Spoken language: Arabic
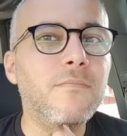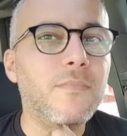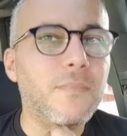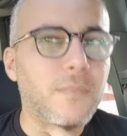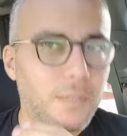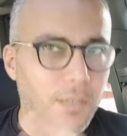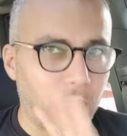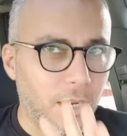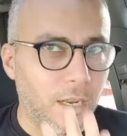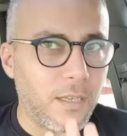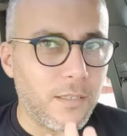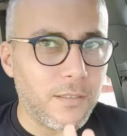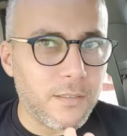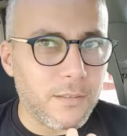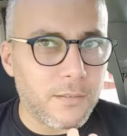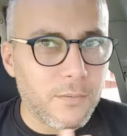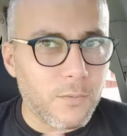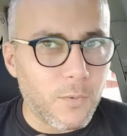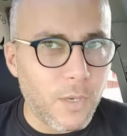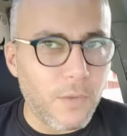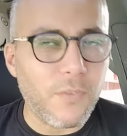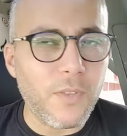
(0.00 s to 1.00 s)
خلاص
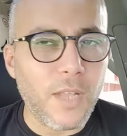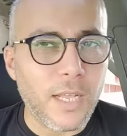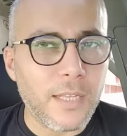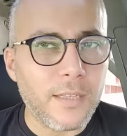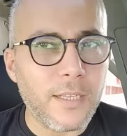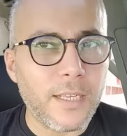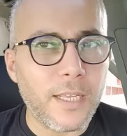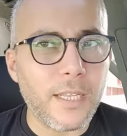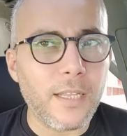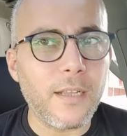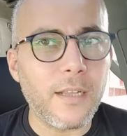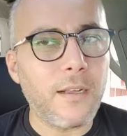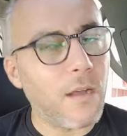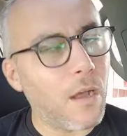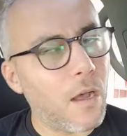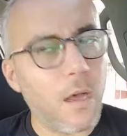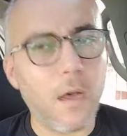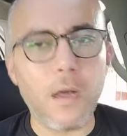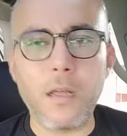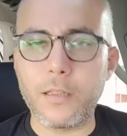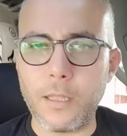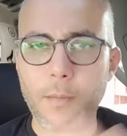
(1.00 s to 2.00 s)
وقفنا عند كده
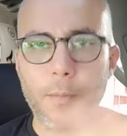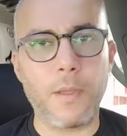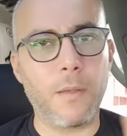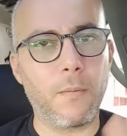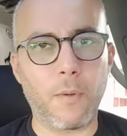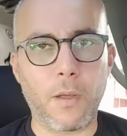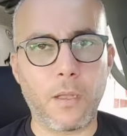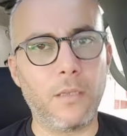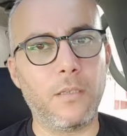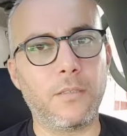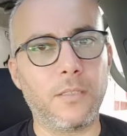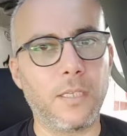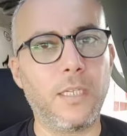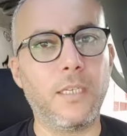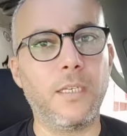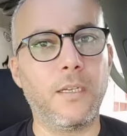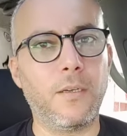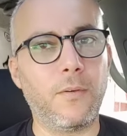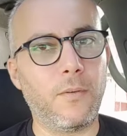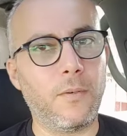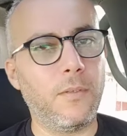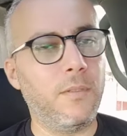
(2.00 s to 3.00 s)
اه تمام خلاص احنا
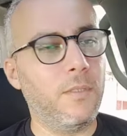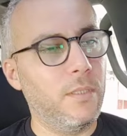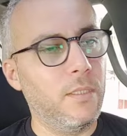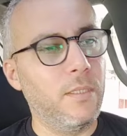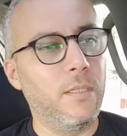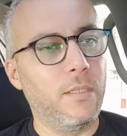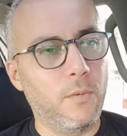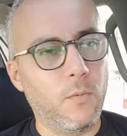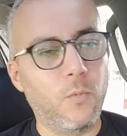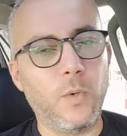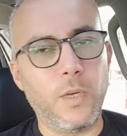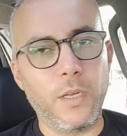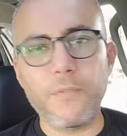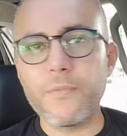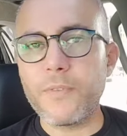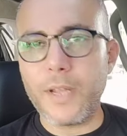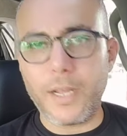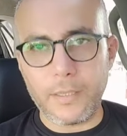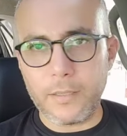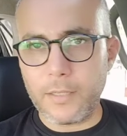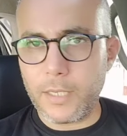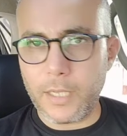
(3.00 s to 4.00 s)
وقفنا
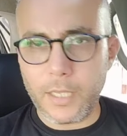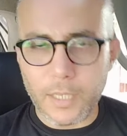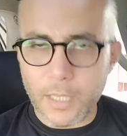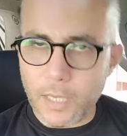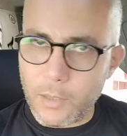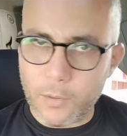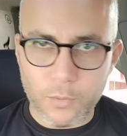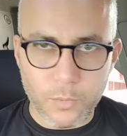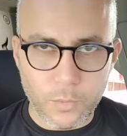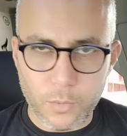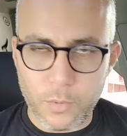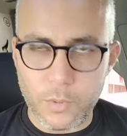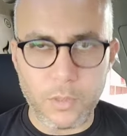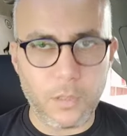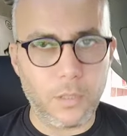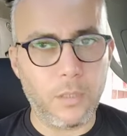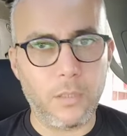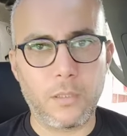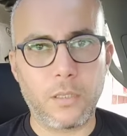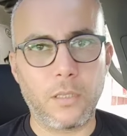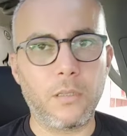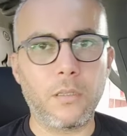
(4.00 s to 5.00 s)
عند كده
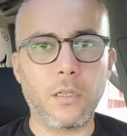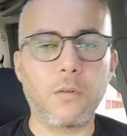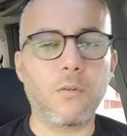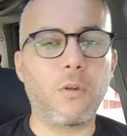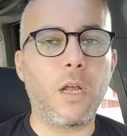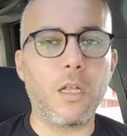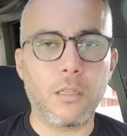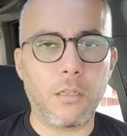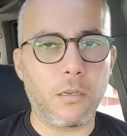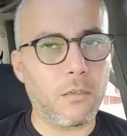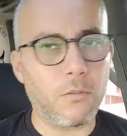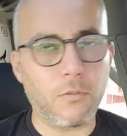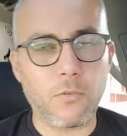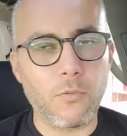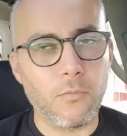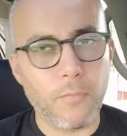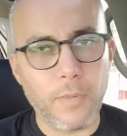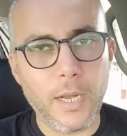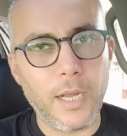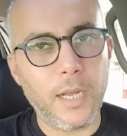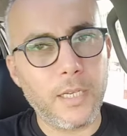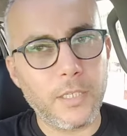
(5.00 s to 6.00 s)
وتقدروا حضراتكم
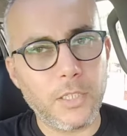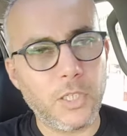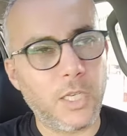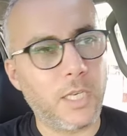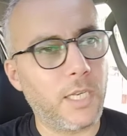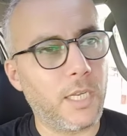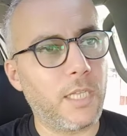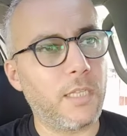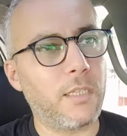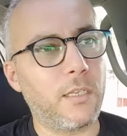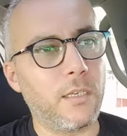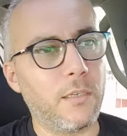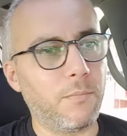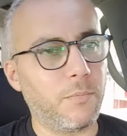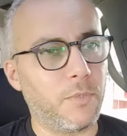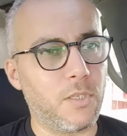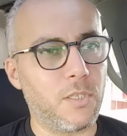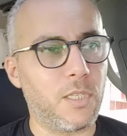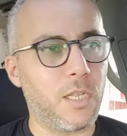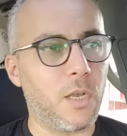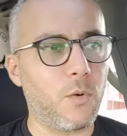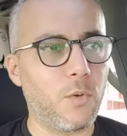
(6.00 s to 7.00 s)
بقى الشركات اللي
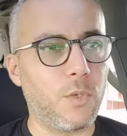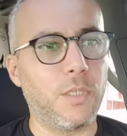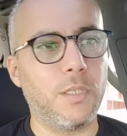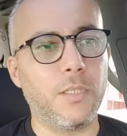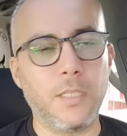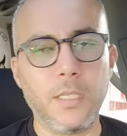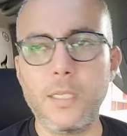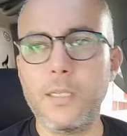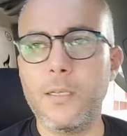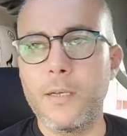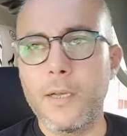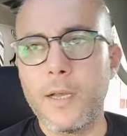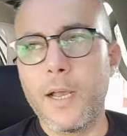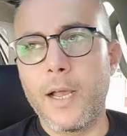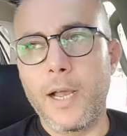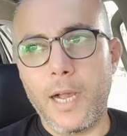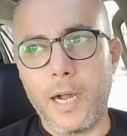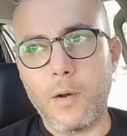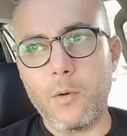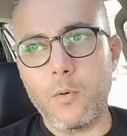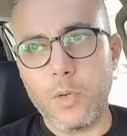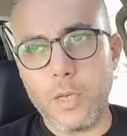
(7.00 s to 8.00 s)
بتستورد دي
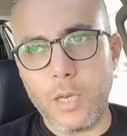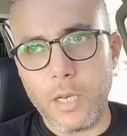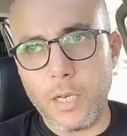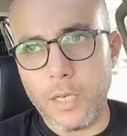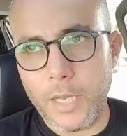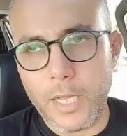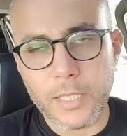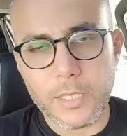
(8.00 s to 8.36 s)
او الناس